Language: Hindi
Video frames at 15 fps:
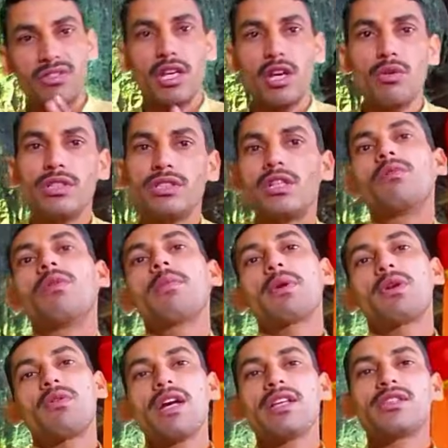बहते हुए जल में
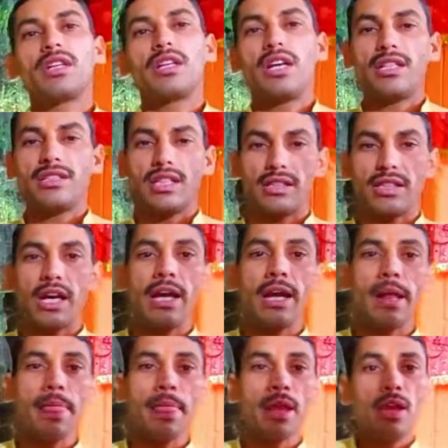प्रवाहित किया जाता
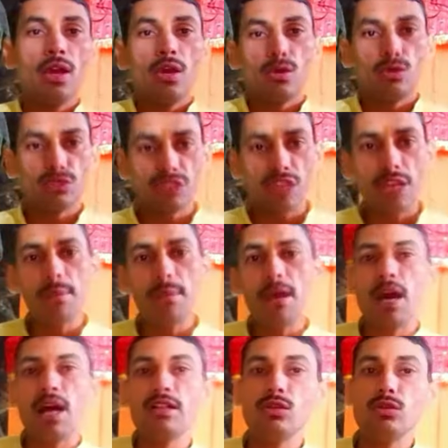है उसके
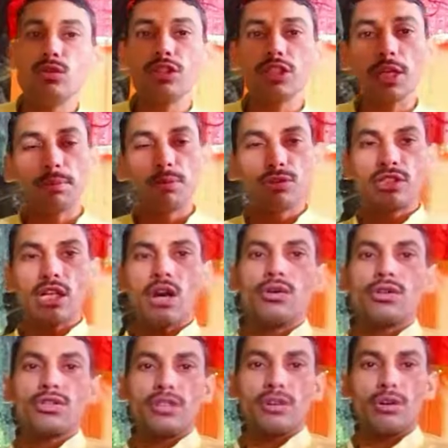बाद उनकी पूजा
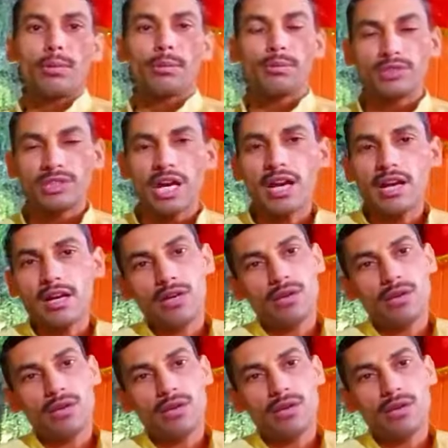होती है और पूजा